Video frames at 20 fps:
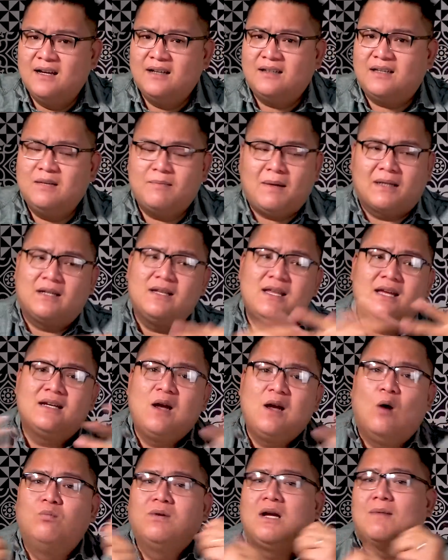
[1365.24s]
chứ mà tự nhiên
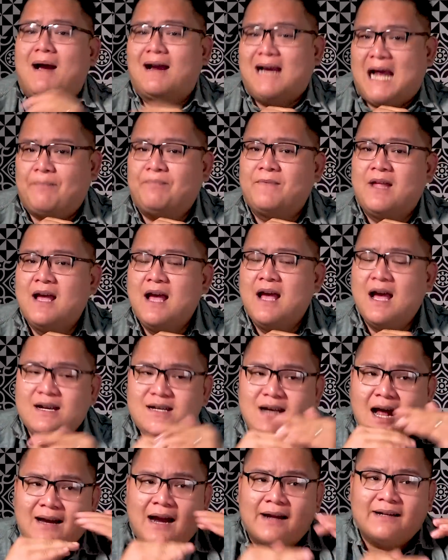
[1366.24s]
đùng các bạn gặp
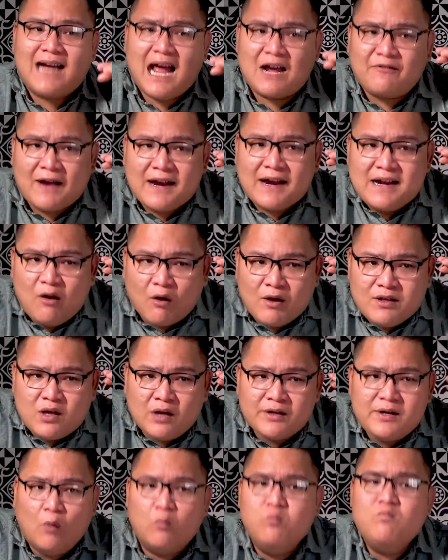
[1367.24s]
nên thành ra phải nói cho
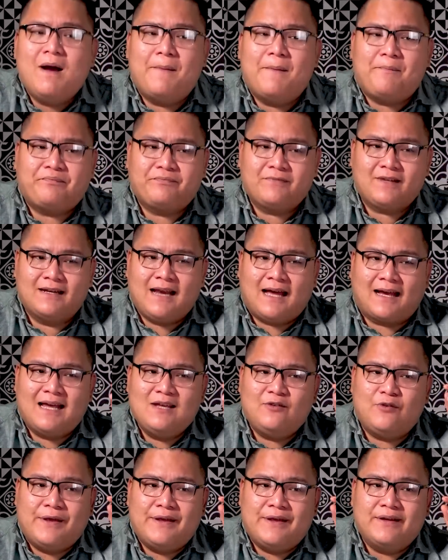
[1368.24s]
đúng á là cái
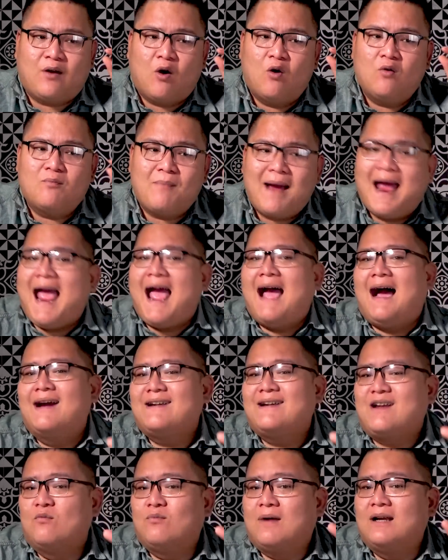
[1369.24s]
chuyện con ma ở
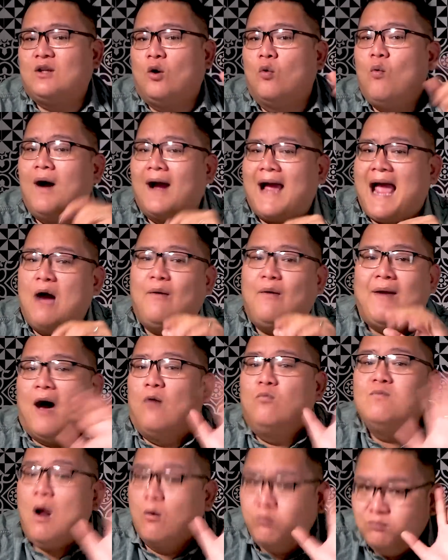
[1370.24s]
trong cái tủ quần áo là
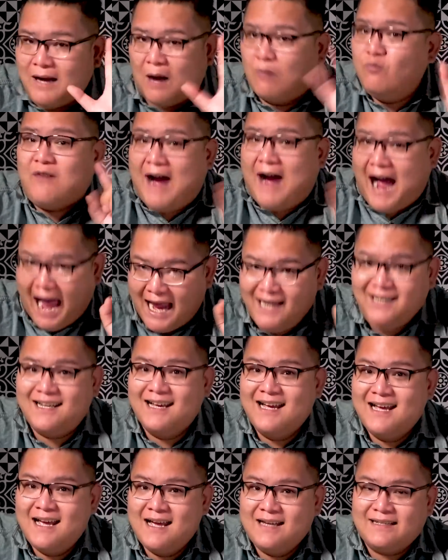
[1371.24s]
không đúng không phải
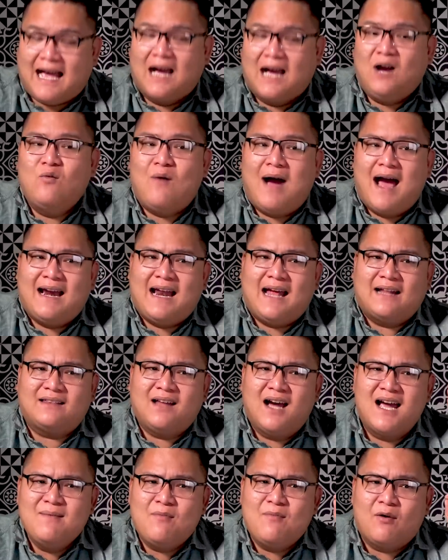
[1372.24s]
chẳng qua là
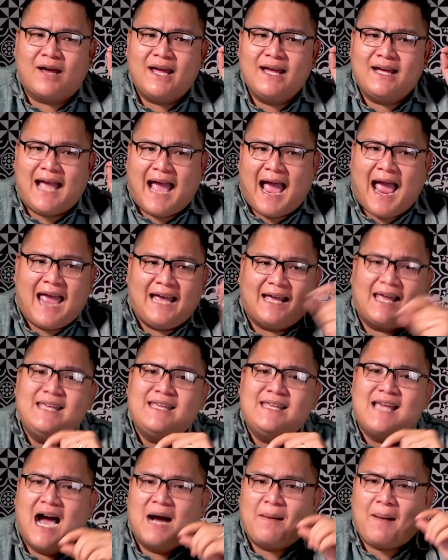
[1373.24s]
tới một cái ngày cái
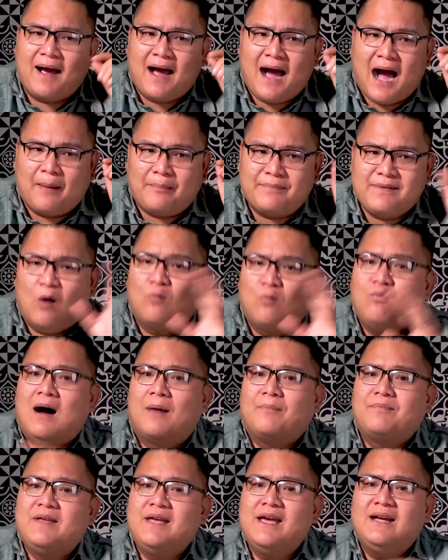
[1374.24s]
giờ bạn hợp dông
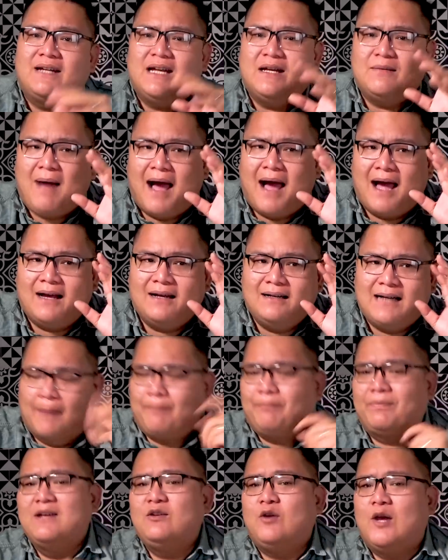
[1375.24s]
hợp vía thì bạn gặp
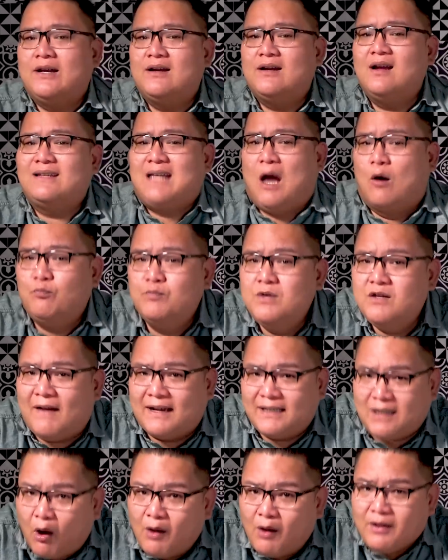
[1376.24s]
cái chuyện nó chọc như
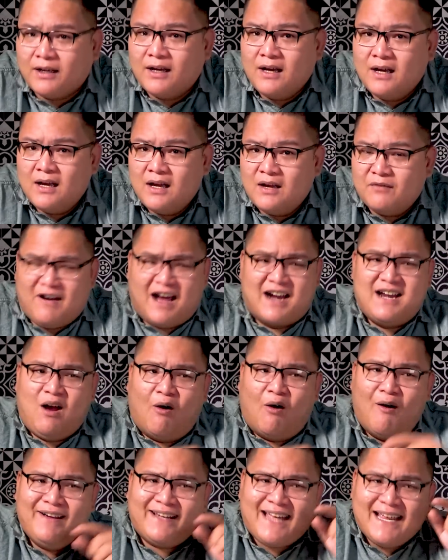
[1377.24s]
vậy thôi và
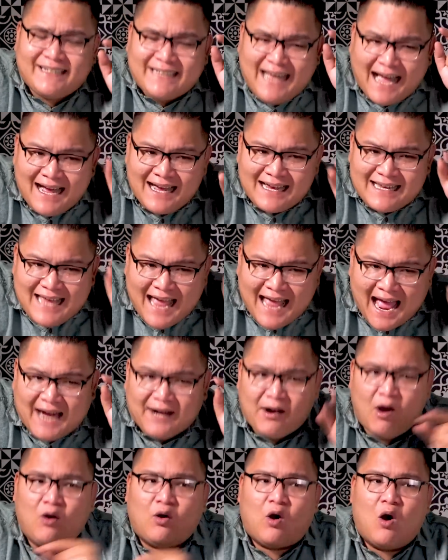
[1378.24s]
nói cái căn nhà
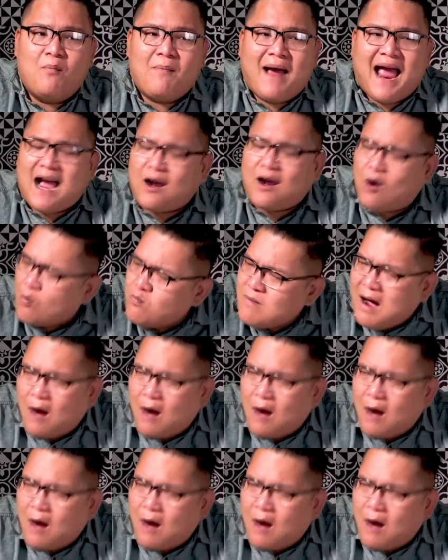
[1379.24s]
đó có ma cũng